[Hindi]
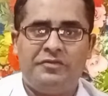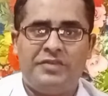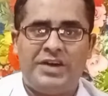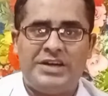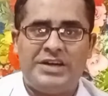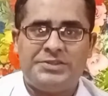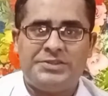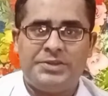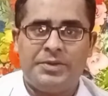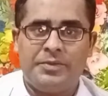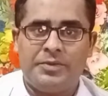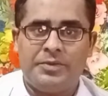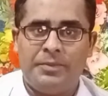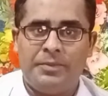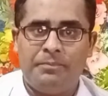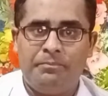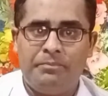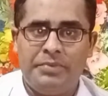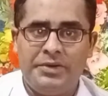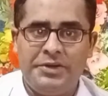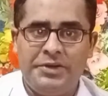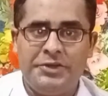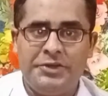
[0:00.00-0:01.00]
वाच टाइम
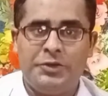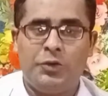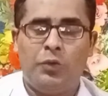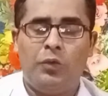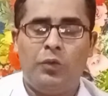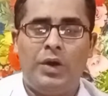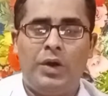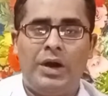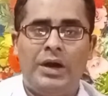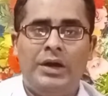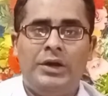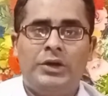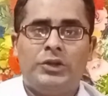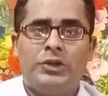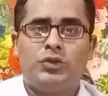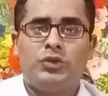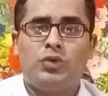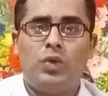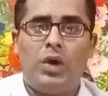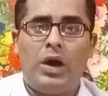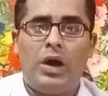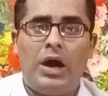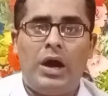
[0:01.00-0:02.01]
कंप्लीट हुआ
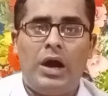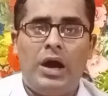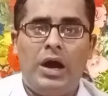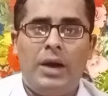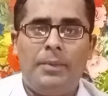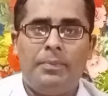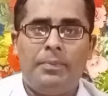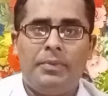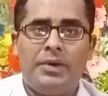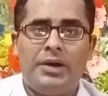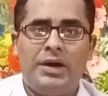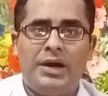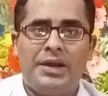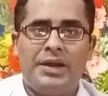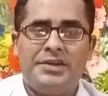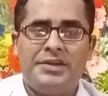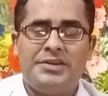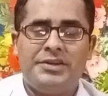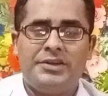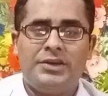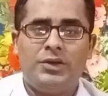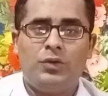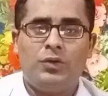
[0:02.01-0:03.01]
तो आपका
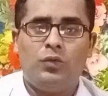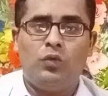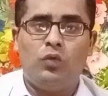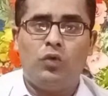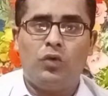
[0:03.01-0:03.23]
यानी कि